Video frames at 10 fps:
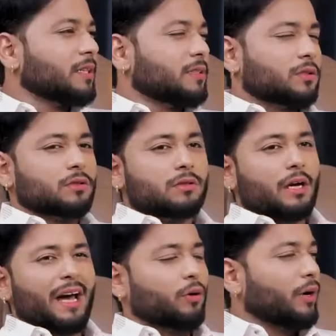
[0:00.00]
से इट्स
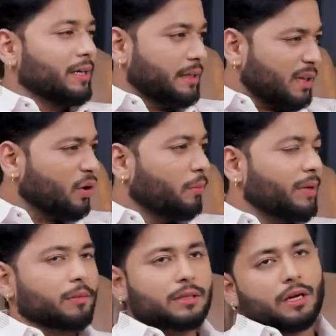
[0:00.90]
एरोगेंट नहीं है
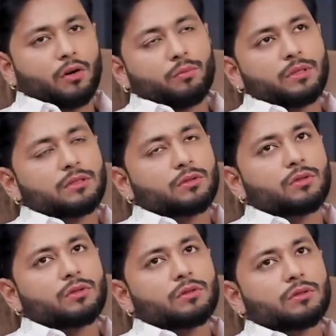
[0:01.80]
नॉर्मली बता रहा हूँ बस
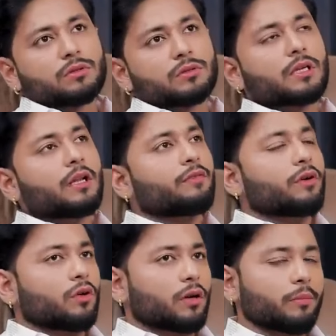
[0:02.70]
तो उसके लिए
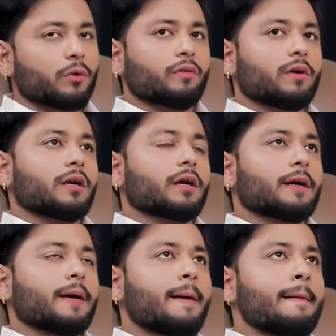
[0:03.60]
फिर उन्होंने बुक वगैरह
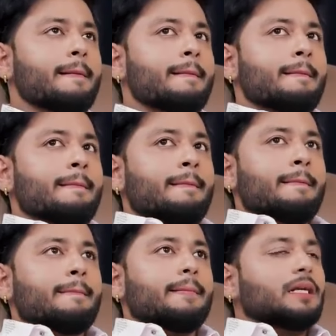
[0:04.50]
किया
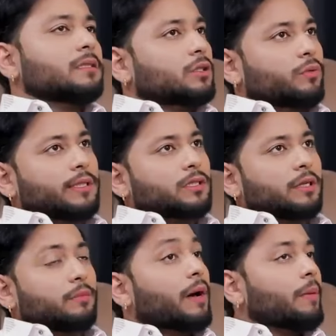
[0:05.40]
यार
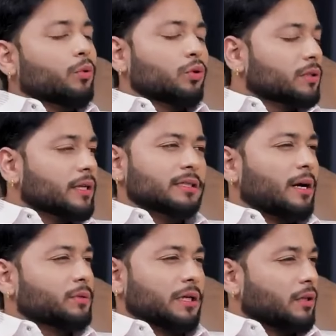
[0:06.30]
सिचुएशन मैं मुहूर्त के
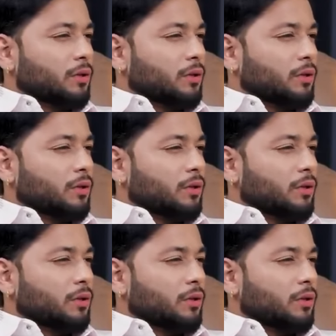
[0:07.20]
हिसाब से